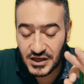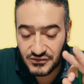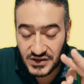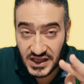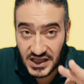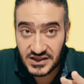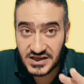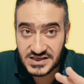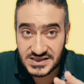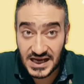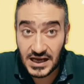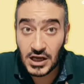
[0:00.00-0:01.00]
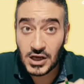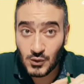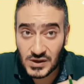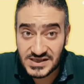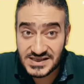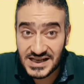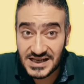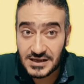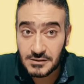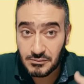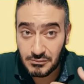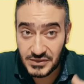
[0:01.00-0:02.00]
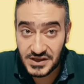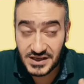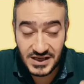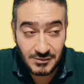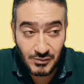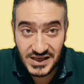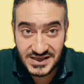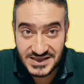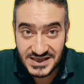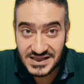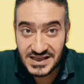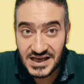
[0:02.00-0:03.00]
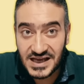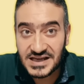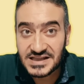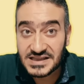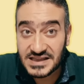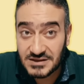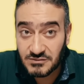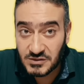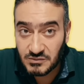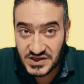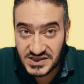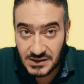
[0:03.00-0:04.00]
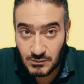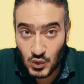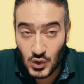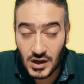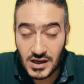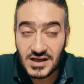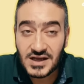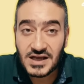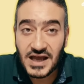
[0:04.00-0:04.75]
في هذه الساعة ولذلك بالبلدي كده دايما بيسموها